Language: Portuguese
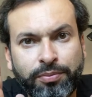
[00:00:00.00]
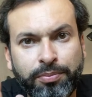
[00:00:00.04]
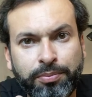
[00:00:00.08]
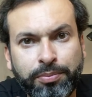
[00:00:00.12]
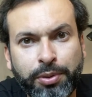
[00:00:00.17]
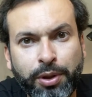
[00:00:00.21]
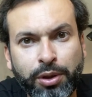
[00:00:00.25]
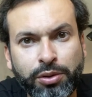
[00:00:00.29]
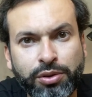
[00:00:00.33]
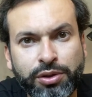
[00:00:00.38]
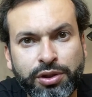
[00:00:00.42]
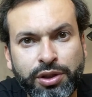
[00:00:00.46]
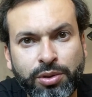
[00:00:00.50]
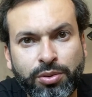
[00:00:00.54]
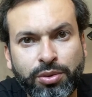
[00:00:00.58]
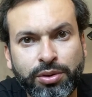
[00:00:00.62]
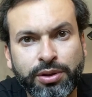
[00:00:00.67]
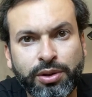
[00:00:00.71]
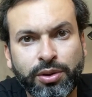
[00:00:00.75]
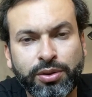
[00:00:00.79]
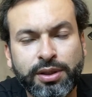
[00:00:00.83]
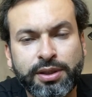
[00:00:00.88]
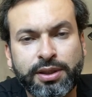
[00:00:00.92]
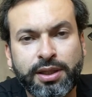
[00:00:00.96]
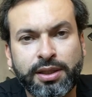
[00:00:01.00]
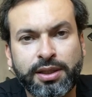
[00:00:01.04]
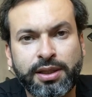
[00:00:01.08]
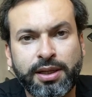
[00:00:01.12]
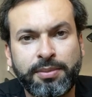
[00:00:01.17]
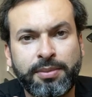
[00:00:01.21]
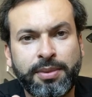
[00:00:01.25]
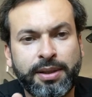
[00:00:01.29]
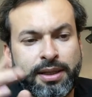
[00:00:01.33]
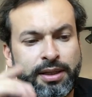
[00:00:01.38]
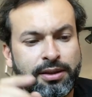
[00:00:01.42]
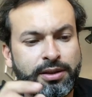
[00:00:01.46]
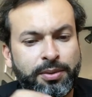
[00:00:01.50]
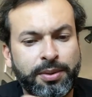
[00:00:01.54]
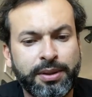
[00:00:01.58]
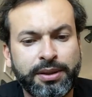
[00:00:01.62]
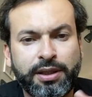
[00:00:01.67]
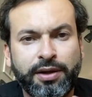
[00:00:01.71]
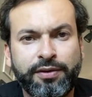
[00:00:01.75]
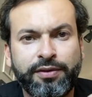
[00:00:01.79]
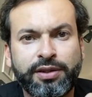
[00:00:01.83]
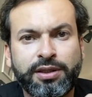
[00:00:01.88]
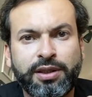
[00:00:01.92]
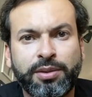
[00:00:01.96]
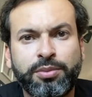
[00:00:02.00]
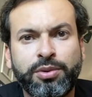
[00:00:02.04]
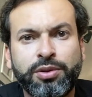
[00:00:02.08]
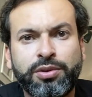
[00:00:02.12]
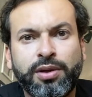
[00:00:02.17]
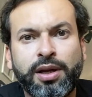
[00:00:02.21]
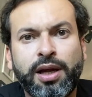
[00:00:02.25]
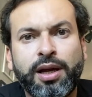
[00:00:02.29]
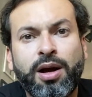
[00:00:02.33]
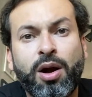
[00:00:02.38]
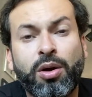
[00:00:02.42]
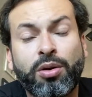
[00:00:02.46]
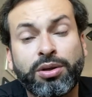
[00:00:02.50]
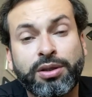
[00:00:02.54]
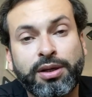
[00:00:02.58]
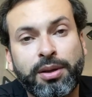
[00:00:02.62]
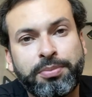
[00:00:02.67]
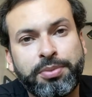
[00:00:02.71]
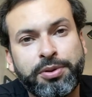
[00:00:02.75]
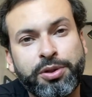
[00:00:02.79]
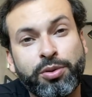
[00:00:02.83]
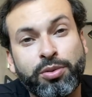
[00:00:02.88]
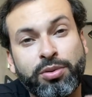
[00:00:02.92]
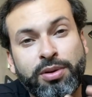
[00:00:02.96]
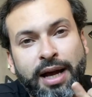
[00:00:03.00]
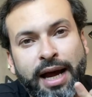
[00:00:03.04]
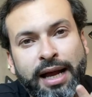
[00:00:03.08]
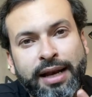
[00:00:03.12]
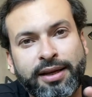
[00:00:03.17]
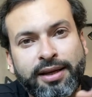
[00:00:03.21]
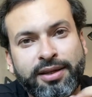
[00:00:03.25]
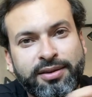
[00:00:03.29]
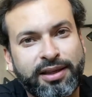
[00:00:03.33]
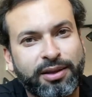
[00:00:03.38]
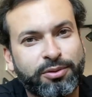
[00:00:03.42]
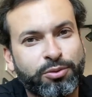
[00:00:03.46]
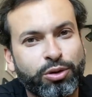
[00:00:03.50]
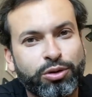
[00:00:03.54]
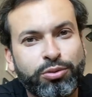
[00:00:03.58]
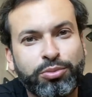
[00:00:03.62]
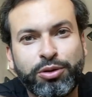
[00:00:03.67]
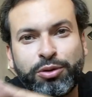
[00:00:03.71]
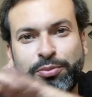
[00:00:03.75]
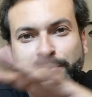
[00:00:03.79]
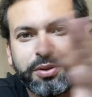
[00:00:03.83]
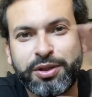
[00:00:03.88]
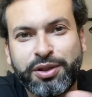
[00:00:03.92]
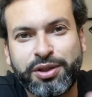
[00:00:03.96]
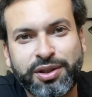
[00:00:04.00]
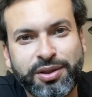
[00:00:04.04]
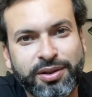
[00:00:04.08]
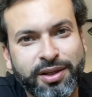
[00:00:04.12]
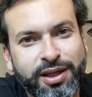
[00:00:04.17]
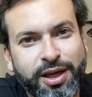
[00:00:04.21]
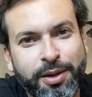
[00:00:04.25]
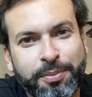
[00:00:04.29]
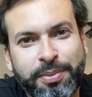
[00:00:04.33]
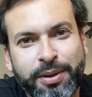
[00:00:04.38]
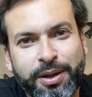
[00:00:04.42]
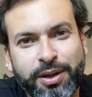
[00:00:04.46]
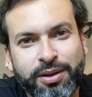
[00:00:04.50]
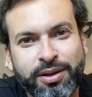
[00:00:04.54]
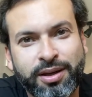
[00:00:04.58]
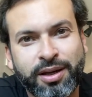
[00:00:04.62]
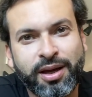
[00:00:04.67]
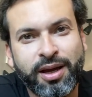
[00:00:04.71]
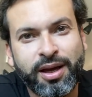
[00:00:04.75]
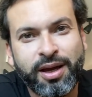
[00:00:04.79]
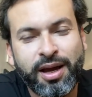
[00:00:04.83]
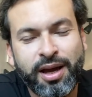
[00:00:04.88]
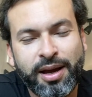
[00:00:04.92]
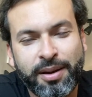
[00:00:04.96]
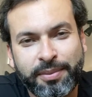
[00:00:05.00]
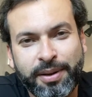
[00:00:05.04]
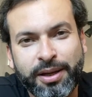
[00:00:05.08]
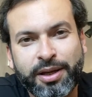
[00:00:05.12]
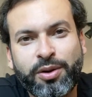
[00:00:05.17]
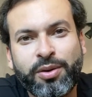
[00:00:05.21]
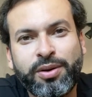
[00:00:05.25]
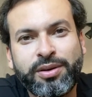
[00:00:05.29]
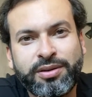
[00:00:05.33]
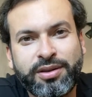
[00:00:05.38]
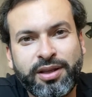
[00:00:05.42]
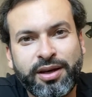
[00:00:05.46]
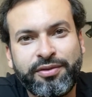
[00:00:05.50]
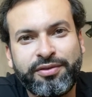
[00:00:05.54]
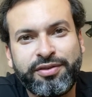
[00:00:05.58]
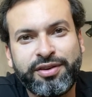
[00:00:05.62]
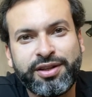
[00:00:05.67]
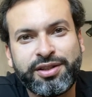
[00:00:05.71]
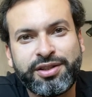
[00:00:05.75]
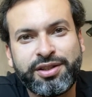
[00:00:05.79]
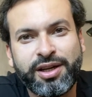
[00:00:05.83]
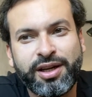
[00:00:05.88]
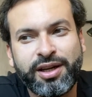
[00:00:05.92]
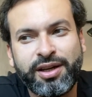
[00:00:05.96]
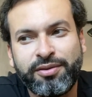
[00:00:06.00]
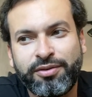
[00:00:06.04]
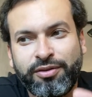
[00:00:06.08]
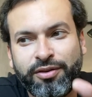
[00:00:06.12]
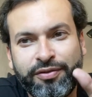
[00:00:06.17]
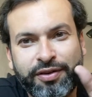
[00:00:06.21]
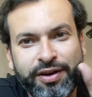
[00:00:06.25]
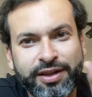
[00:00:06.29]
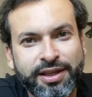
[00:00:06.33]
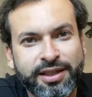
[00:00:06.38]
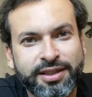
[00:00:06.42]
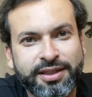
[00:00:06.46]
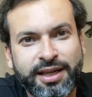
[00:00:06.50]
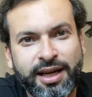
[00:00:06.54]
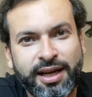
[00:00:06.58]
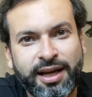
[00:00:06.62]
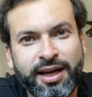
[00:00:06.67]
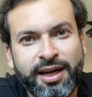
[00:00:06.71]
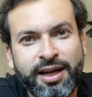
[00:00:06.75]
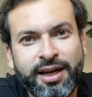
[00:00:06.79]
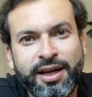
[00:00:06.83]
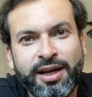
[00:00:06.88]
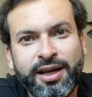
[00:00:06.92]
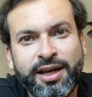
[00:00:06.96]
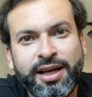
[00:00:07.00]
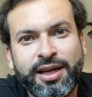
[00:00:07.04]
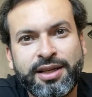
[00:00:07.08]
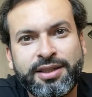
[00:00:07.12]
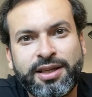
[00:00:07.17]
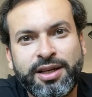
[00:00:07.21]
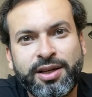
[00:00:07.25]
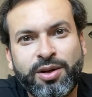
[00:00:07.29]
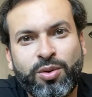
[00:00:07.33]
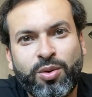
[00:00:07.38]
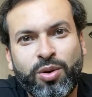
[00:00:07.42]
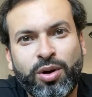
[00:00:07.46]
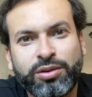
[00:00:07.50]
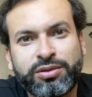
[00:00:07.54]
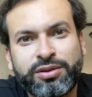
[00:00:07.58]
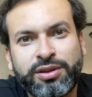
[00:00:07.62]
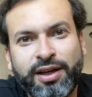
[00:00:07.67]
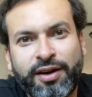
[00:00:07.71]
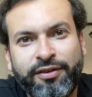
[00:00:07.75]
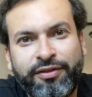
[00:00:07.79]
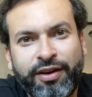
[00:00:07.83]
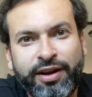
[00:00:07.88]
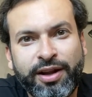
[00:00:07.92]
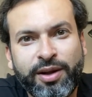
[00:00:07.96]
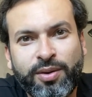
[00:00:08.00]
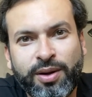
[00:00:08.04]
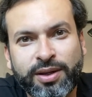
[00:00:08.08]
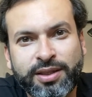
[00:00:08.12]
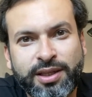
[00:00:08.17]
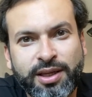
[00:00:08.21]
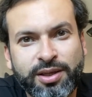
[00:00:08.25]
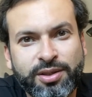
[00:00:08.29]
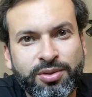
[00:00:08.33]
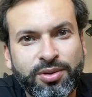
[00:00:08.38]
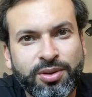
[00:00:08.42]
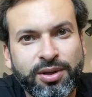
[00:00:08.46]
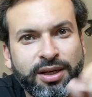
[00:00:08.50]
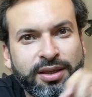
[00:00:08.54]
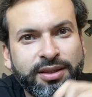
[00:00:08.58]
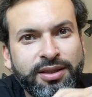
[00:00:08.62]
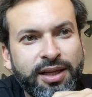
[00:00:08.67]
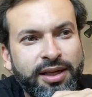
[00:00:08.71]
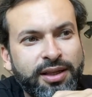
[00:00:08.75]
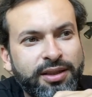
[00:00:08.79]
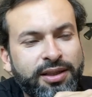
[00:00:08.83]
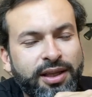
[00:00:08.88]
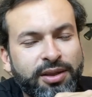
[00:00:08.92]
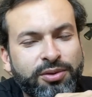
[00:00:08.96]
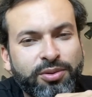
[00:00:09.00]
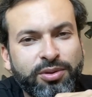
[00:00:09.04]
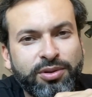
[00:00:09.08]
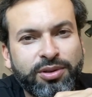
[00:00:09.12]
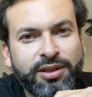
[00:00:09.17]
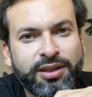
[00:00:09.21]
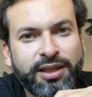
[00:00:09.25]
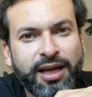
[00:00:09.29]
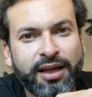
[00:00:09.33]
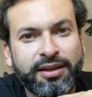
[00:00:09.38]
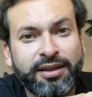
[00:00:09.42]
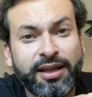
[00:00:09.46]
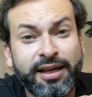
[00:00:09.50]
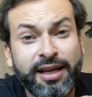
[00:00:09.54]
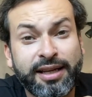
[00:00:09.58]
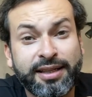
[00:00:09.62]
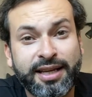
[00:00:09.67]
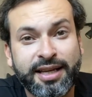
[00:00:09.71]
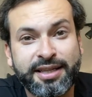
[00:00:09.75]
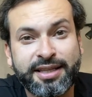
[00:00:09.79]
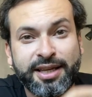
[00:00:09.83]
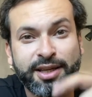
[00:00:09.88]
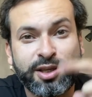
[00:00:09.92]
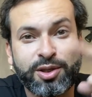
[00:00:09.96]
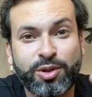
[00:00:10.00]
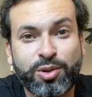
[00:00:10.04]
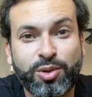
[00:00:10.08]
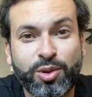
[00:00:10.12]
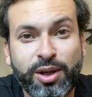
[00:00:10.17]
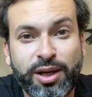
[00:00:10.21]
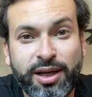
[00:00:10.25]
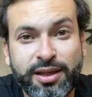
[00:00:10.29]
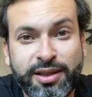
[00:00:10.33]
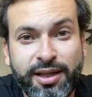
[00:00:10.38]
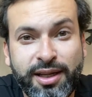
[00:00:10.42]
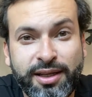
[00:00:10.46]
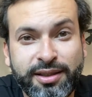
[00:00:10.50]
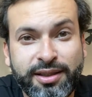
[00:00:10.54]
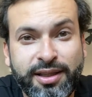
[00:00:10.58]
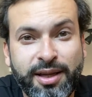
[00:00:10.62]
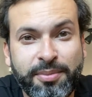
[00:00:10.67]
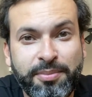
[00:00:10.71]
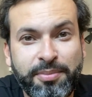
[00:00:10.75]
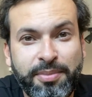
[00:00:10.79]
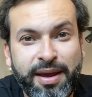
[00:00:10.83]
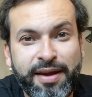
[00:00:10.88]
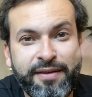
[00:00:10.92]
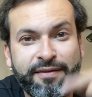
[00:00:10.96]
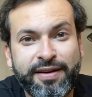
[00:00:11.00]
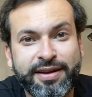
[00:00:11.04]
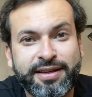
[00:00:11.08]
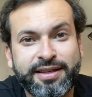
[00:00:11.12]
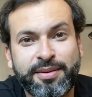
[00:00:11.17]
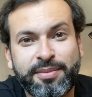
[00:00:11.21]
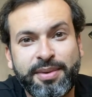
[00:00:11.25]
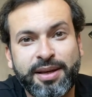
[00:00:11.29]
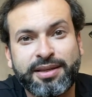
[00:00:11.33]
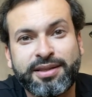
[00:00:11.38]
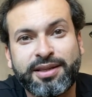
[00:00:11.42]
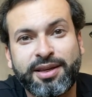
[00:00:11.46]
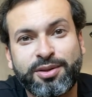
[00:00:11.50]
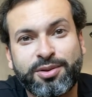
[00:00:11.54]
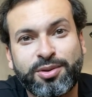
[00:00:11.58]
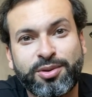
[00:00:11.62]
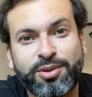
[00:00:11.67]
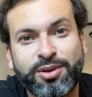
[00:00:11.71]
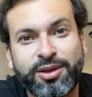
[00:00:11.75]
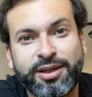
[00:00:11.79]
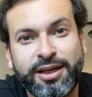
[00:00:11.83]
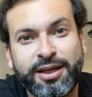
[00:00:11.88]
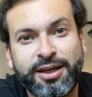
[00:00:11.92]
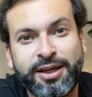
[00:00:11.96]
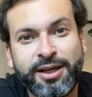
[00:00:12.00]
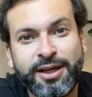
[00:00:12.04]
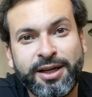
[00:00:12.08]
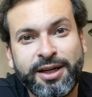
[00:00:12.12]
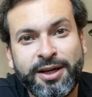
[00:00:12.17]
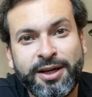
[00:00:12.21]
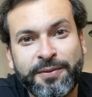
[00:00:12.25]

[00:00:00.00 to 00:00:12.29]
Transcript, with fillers: produzir conteúdo essa semana, tem uma entrevista muito legal que eu já pedi um cara que tá todo mundo pedindo aqui para que eu entreviste ele. vou fazer essa, esse encontro, já falei com a assessora dele, tá tudo certo. Aliás, a assessora dele também vai ser minha assessora.